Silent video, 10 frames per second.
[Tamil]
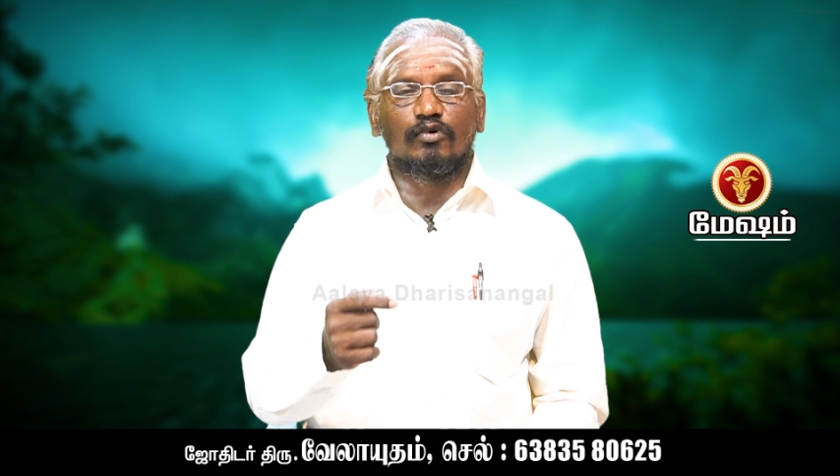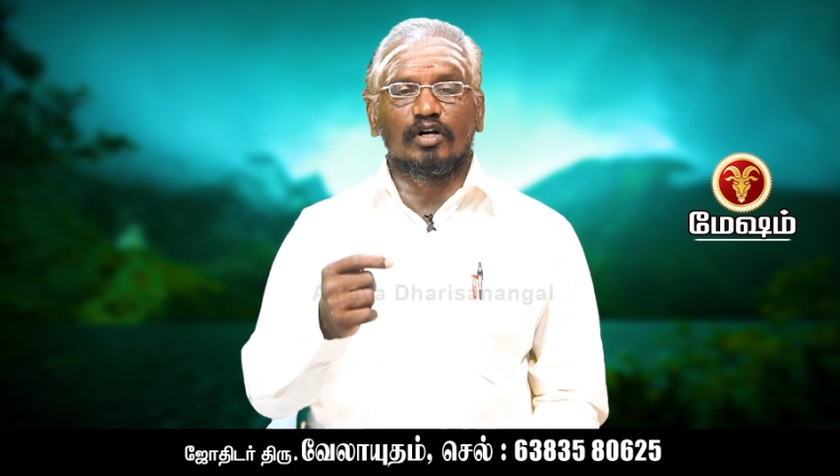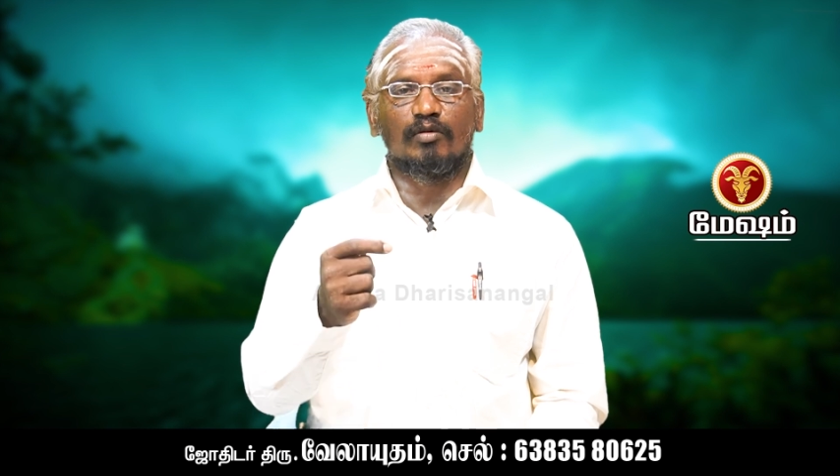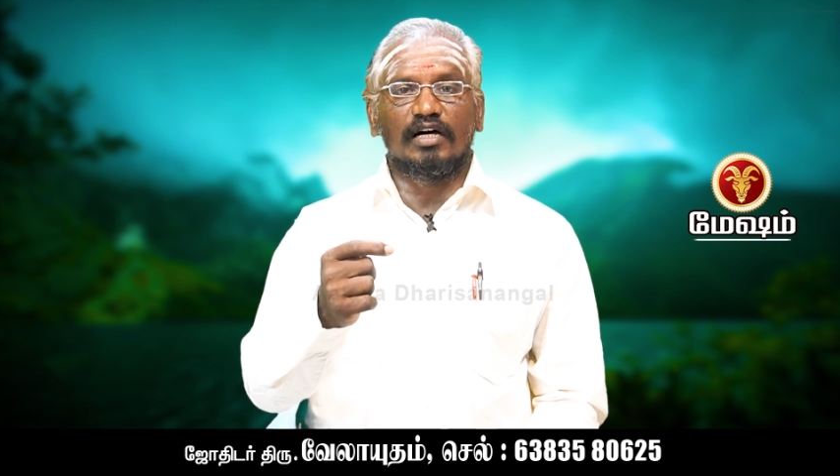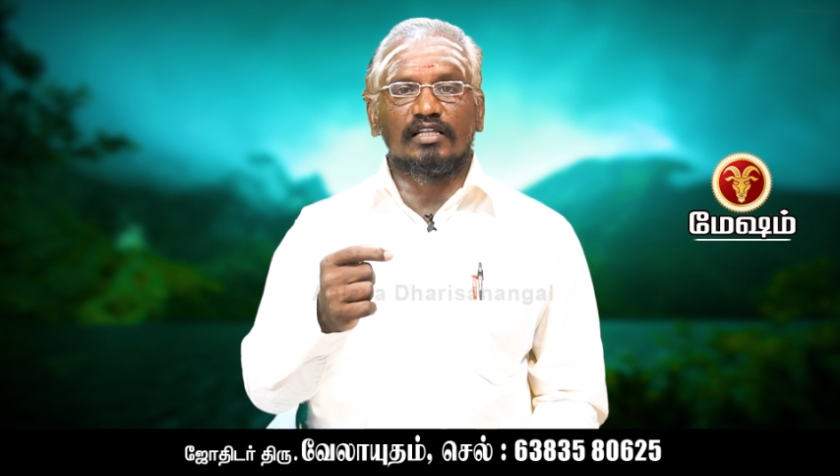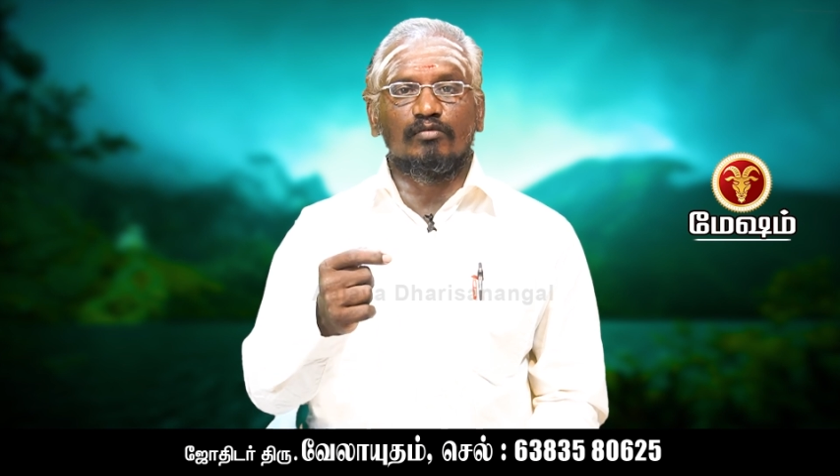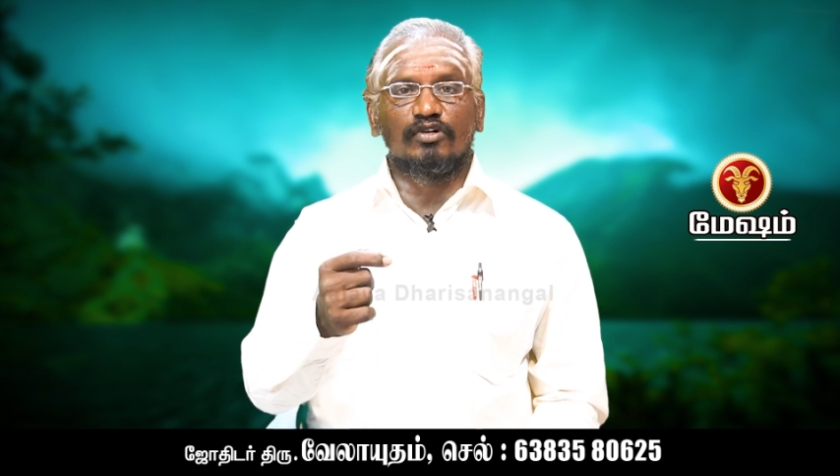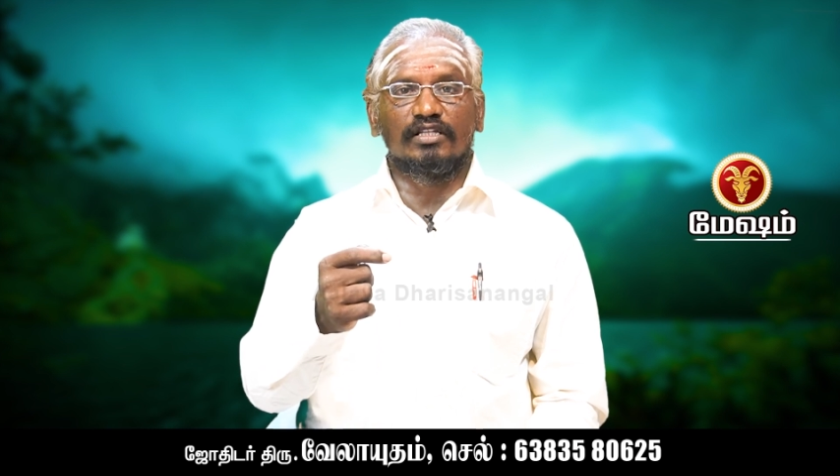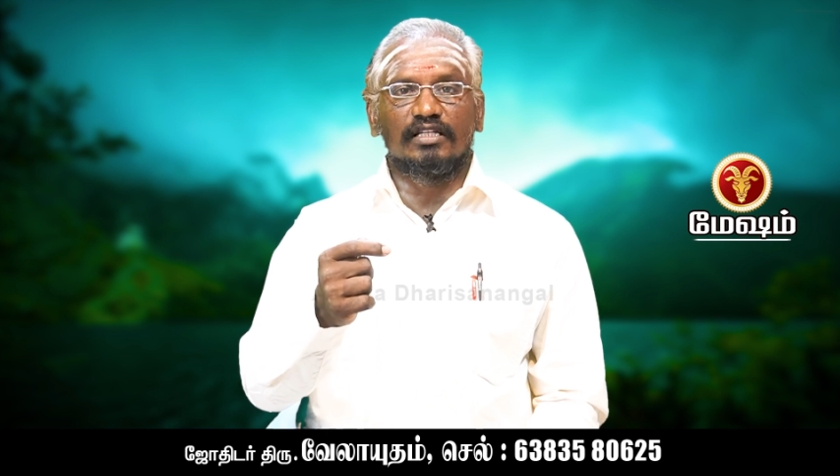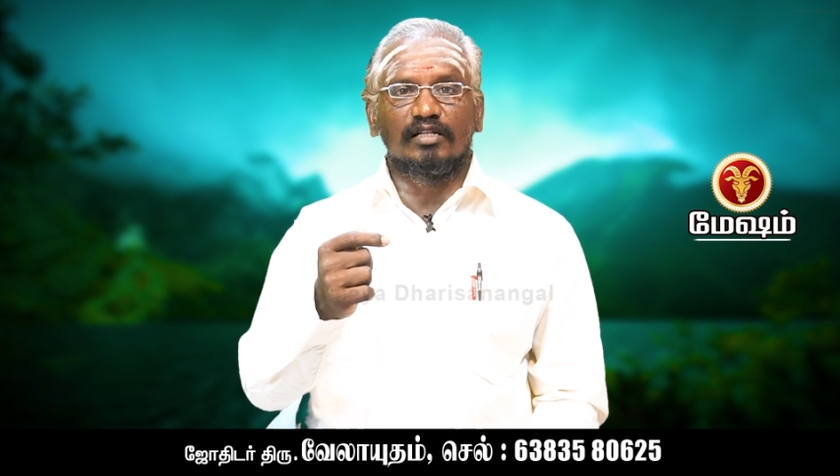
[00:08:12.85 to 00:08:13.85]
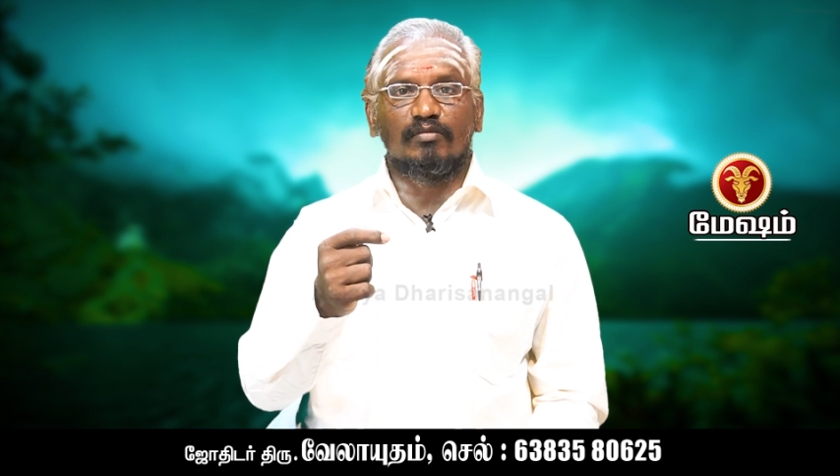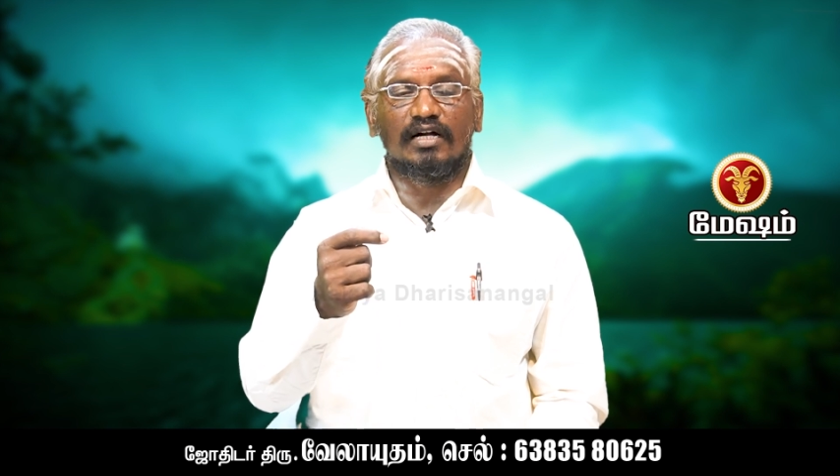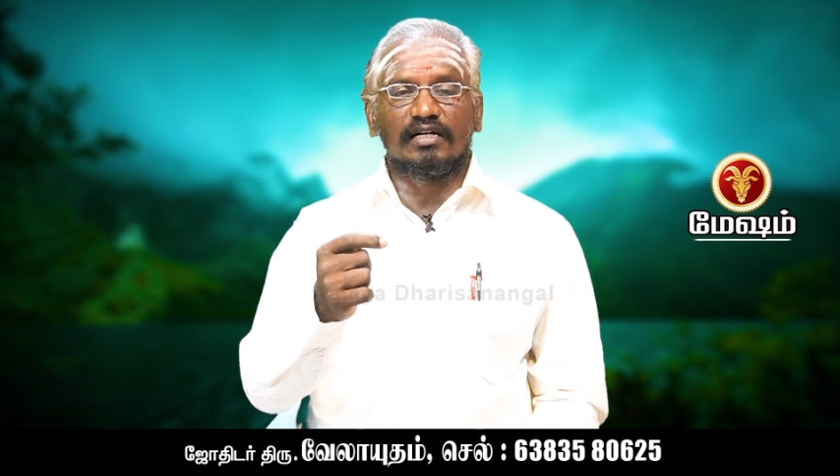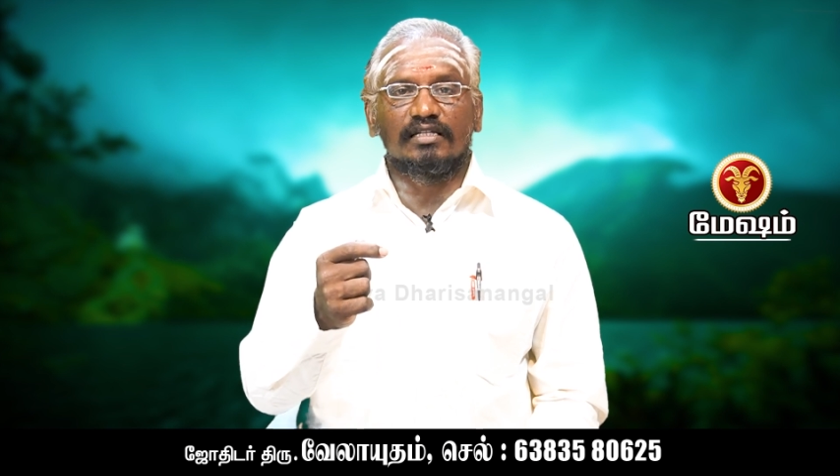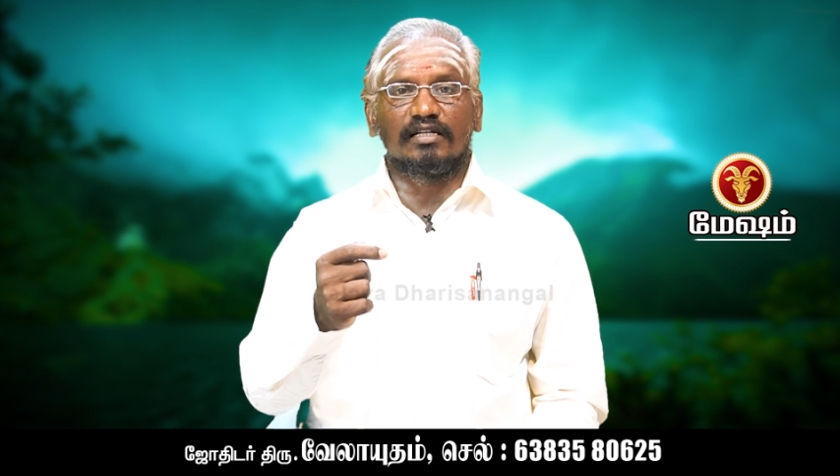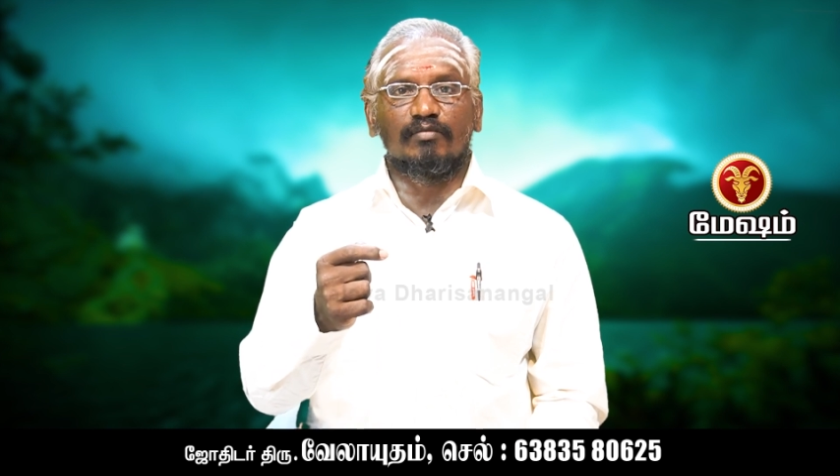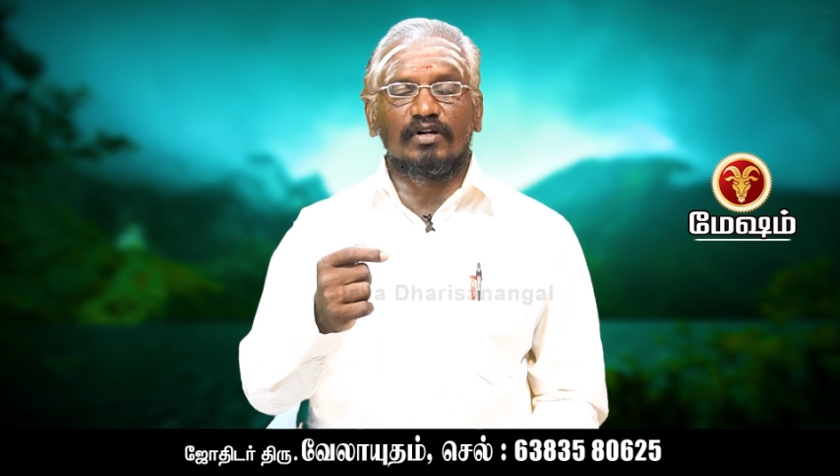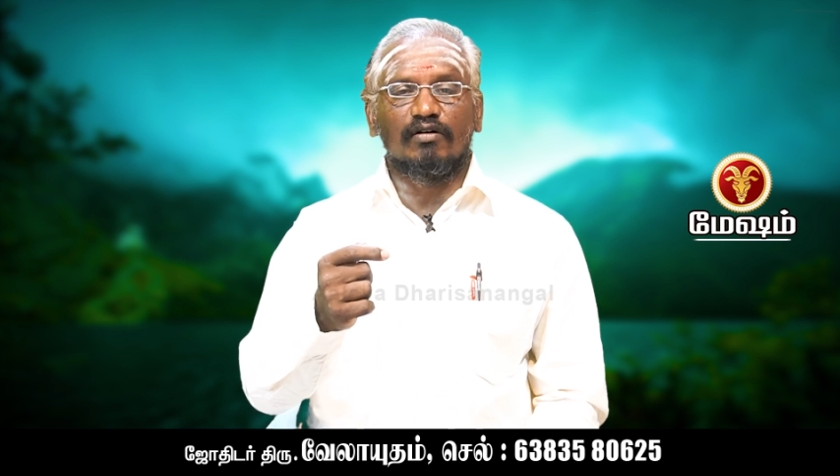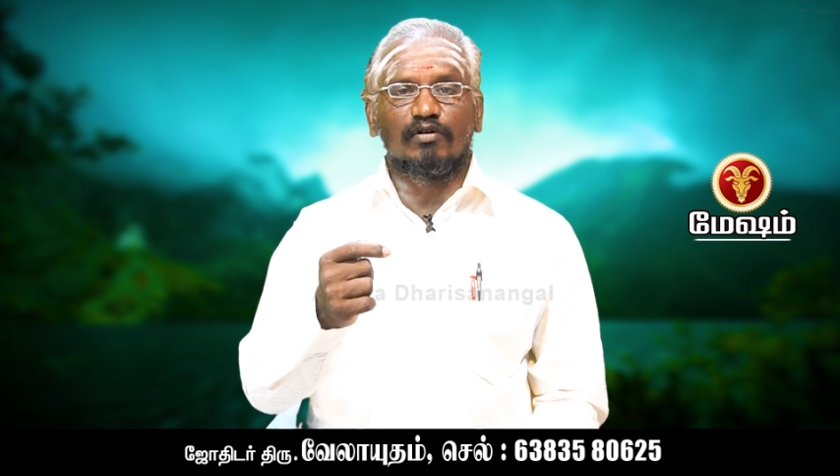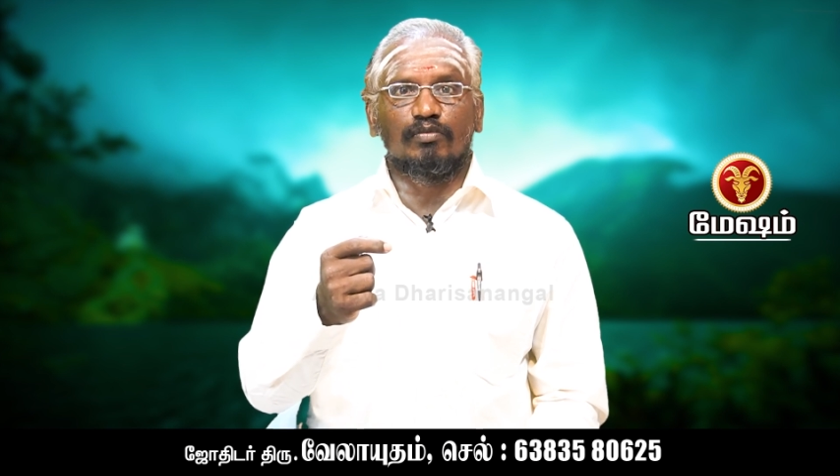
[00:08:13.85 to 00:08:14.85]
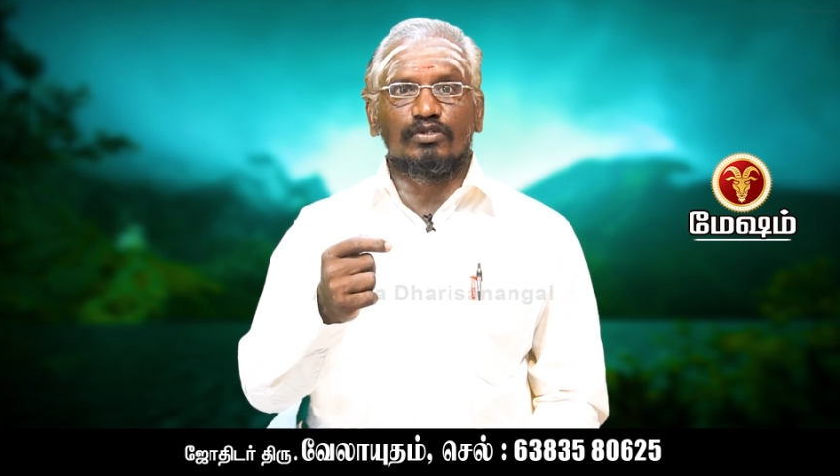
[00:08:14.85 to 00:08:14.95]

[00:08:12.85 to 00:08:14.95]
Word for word: போன மாதம் முடிந்து இந்த மாதத்துக்கு அப்புறம் அவங்க